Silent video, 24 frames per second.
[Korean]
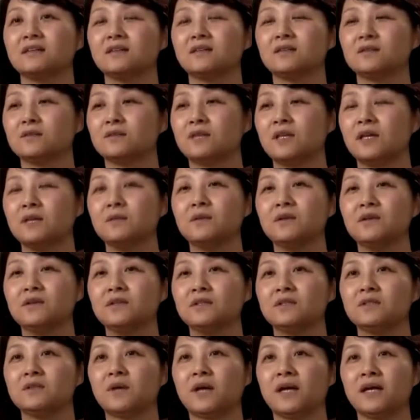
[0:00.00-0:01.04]
그리고 또 네
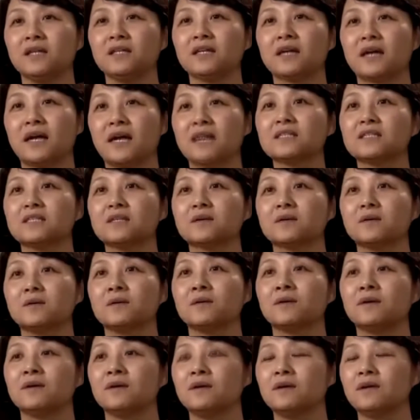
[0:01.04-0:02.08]
번을 또 아이를
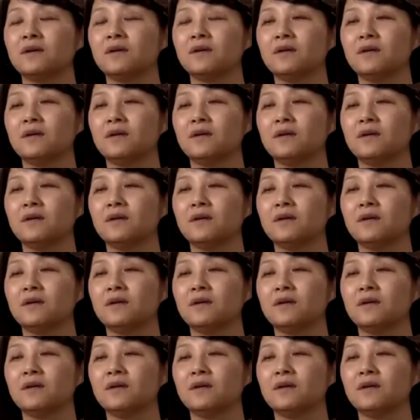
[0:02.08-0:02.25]
가졌고.